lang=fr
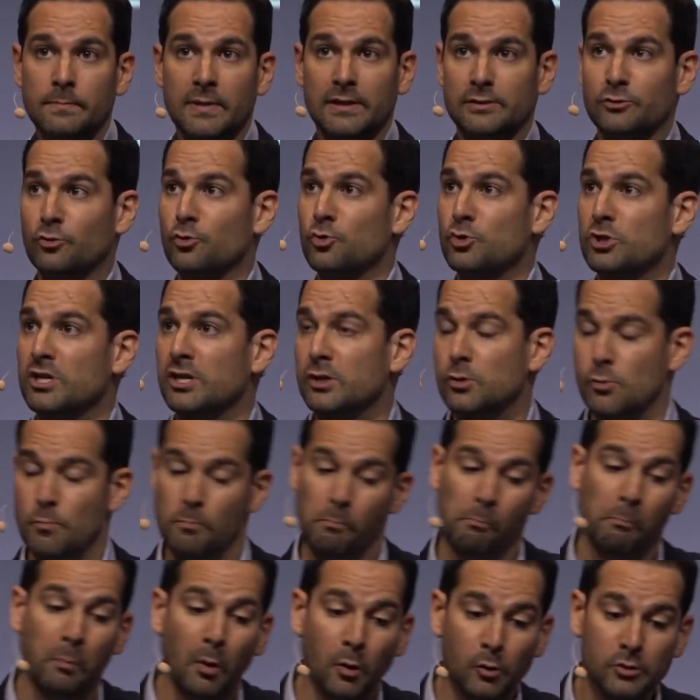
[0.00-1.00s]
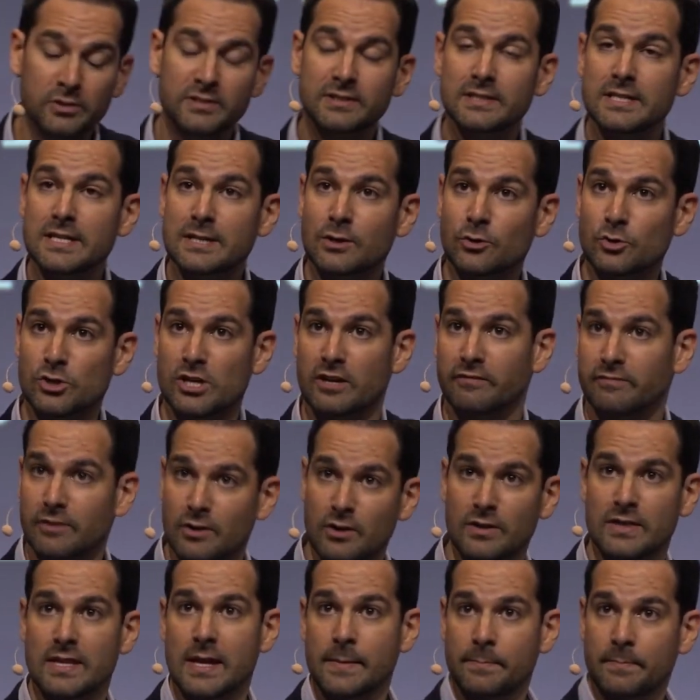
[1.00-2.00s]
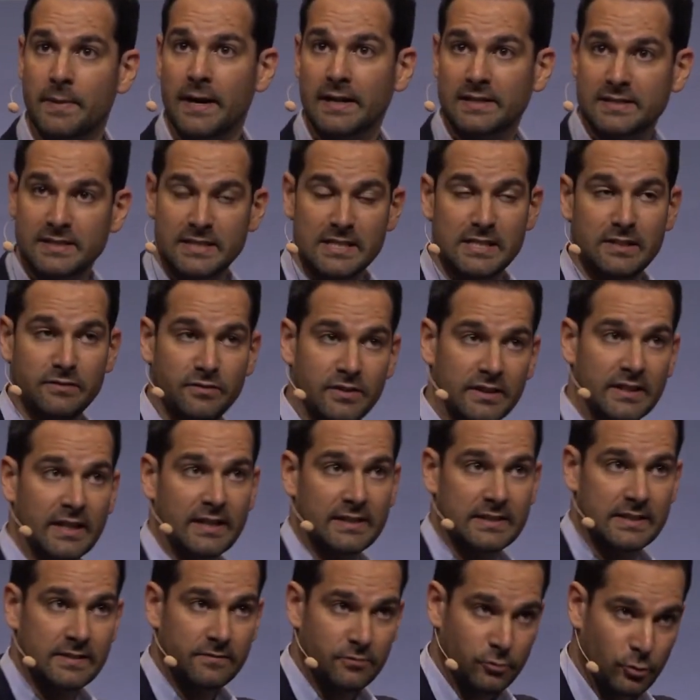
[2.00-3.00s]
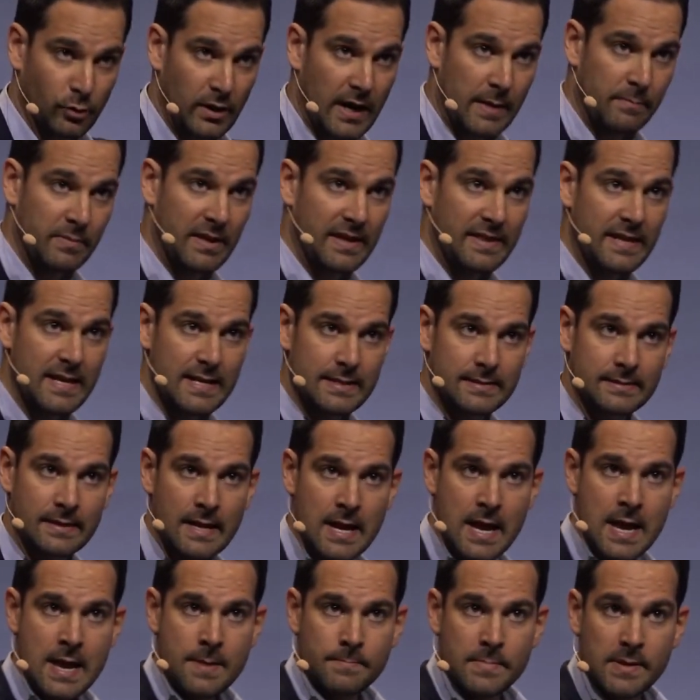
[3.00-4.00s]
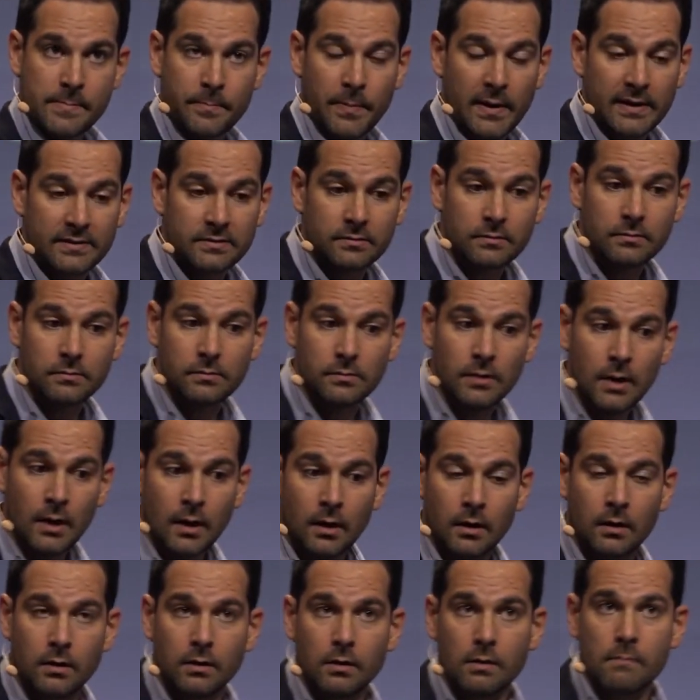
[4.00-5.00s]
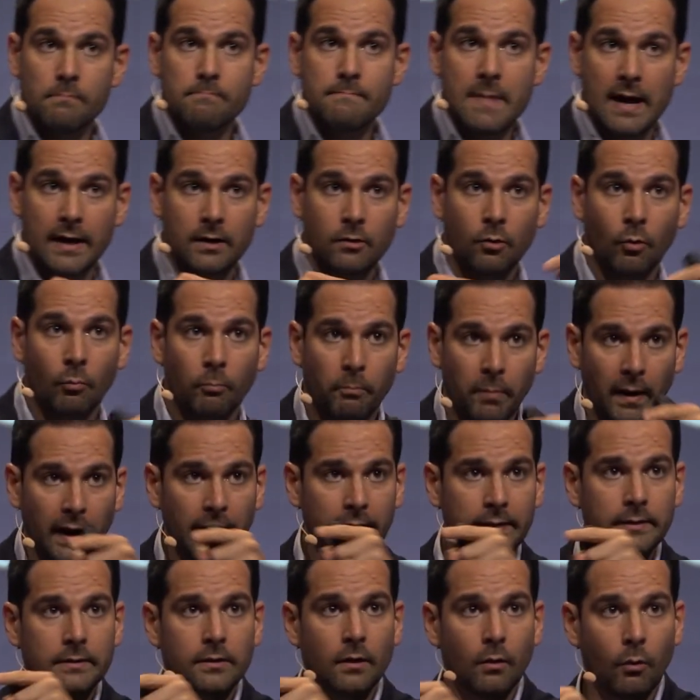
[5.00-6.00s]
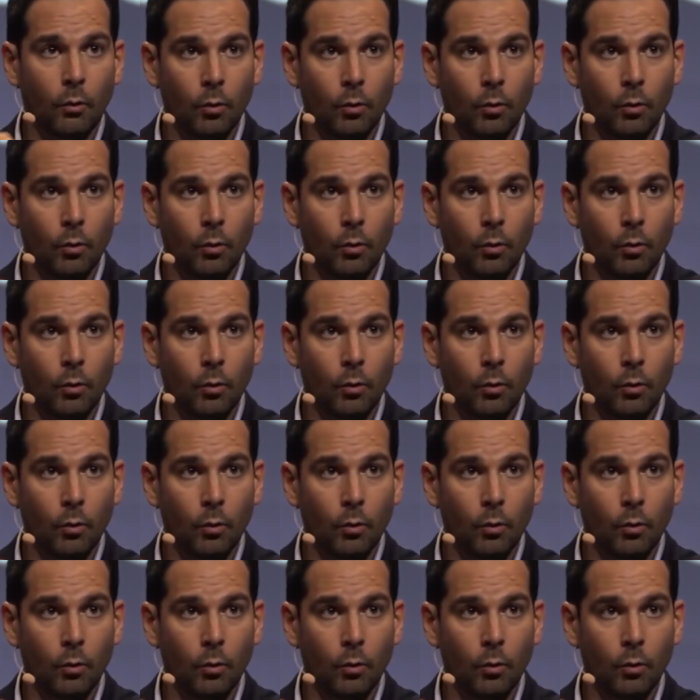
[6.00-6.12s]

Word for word: parce que je pensais que j'avais un impact significatif sur la planète, mais parce que euh, ma compagne,